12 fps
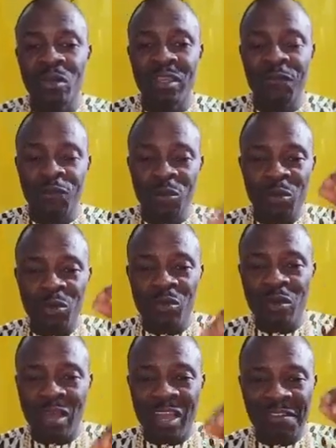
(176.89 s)
et puis
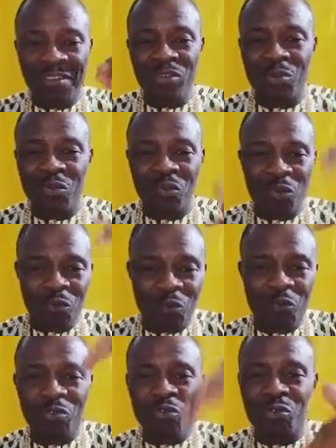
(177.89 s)
avant de vous,
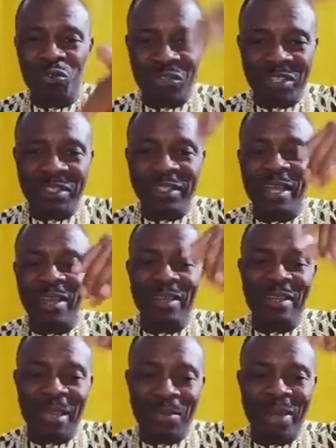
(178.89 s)
vous utiliser ça,
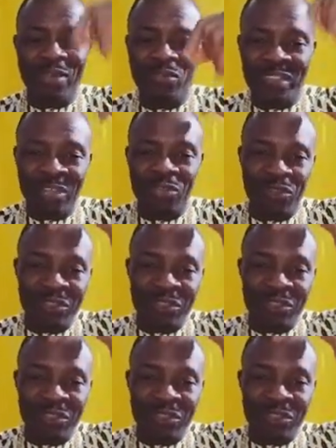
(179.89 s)
la manière que vous avez